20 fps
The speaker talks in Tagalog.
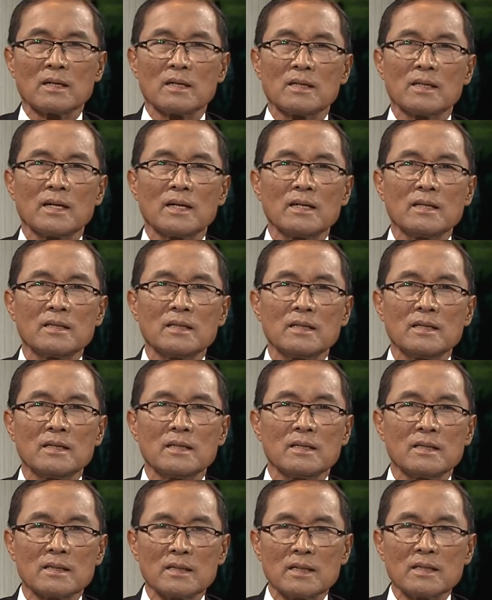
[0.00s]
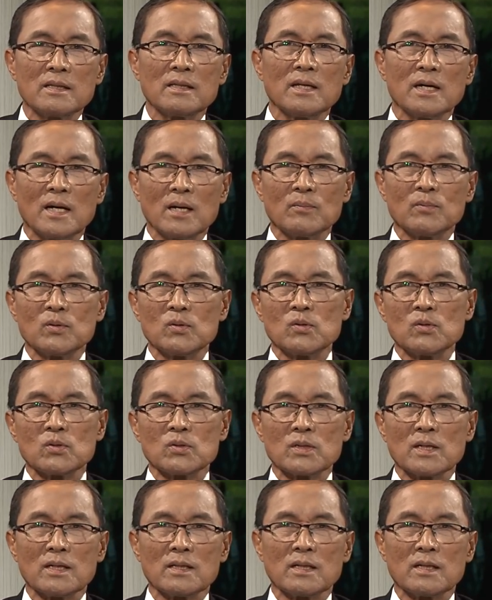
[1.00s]
kadagiti inted ni Apo
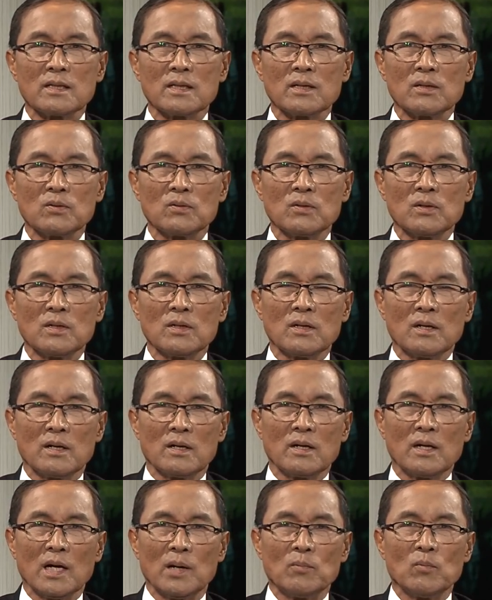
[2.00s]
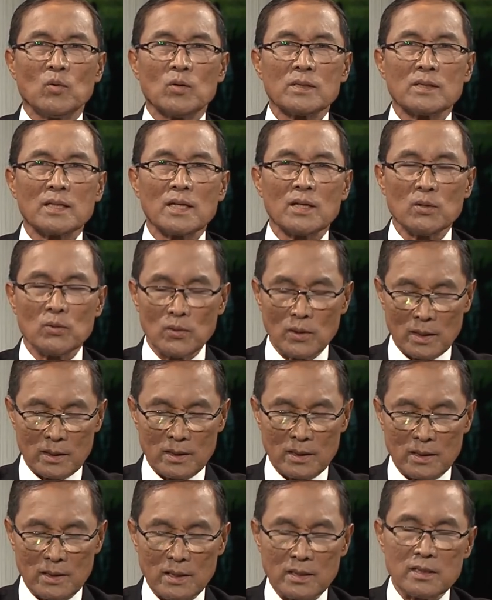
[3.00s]
Dios kada tayo namuan tayo nga
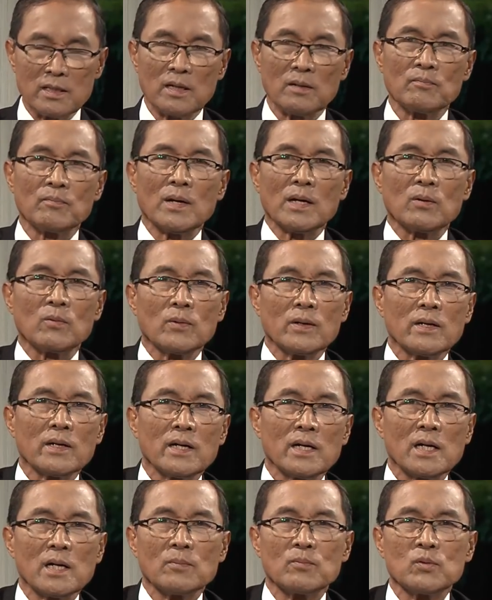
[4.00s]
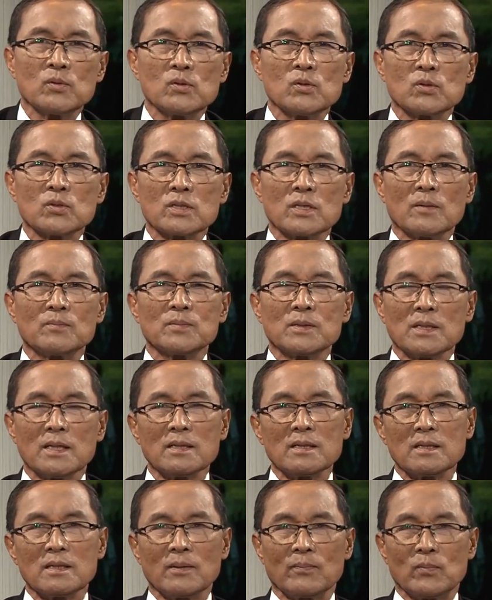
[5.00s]
dadigjain paiwan ni Apo Dios
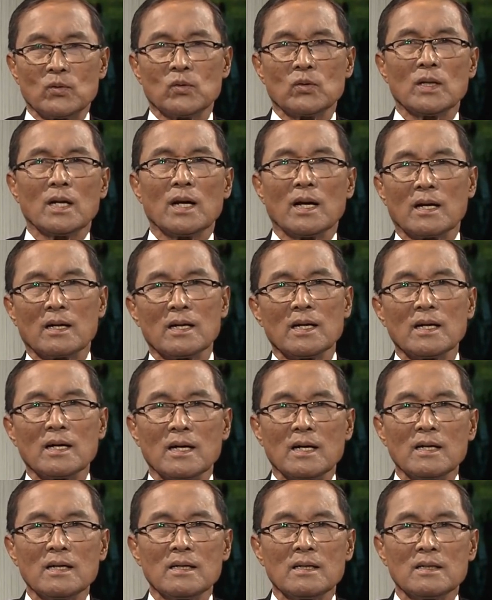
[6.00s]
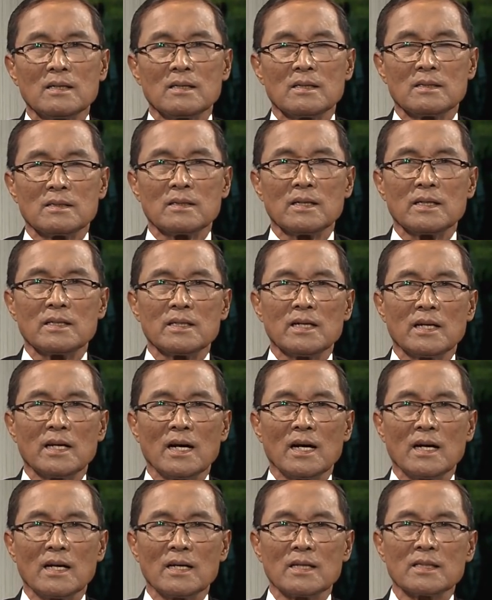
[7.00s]
kabsat tapno nalaklaka dayjay
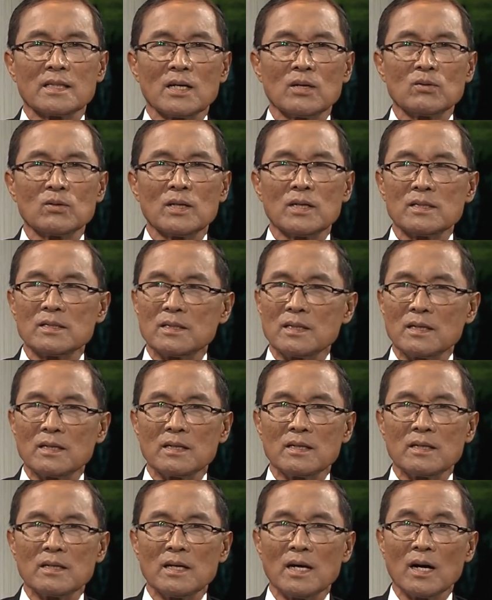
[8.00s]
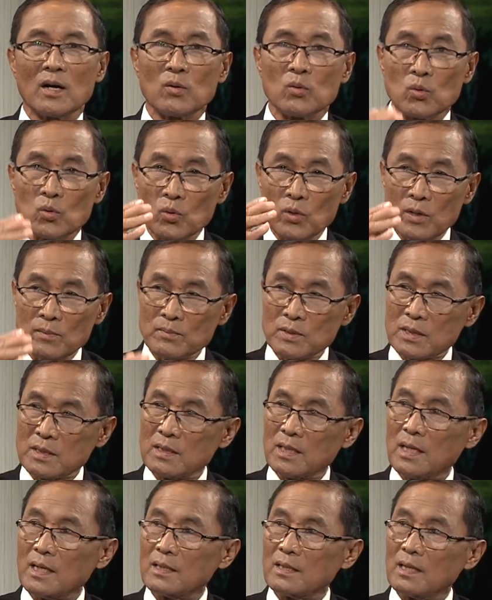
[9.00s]
naala tayo dayjay acronyms
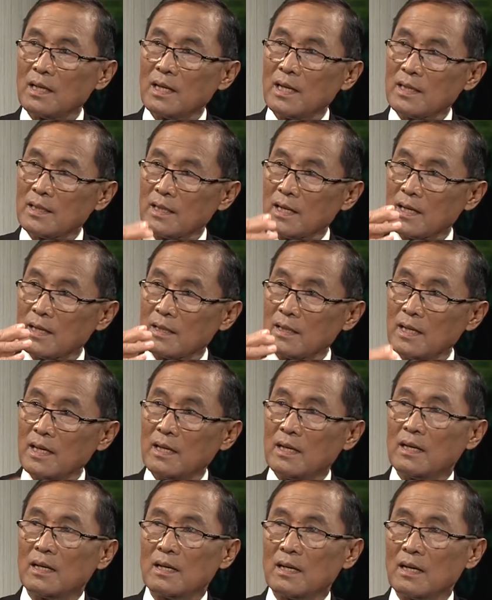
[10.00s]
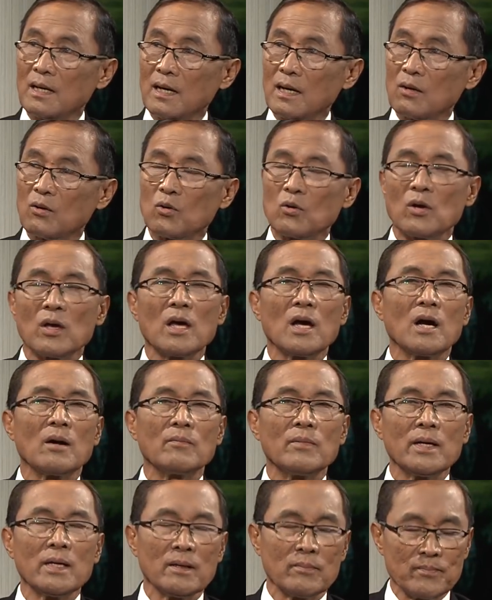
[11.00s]
da iti letter T agrugi
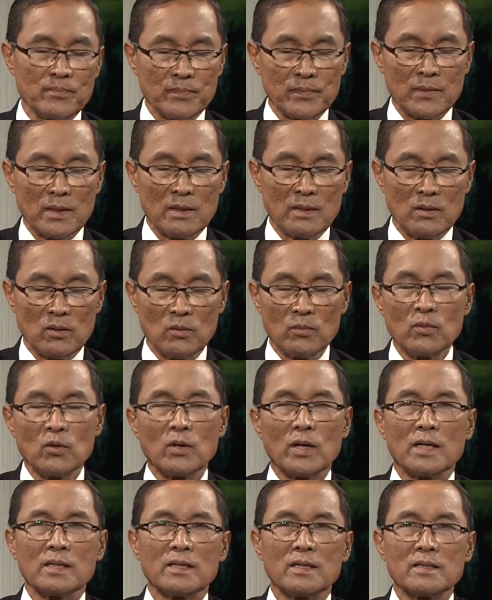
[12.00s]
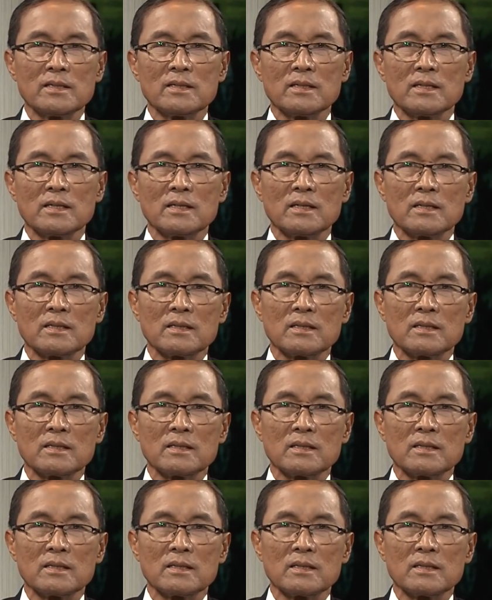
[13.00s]
amin umuna dayjay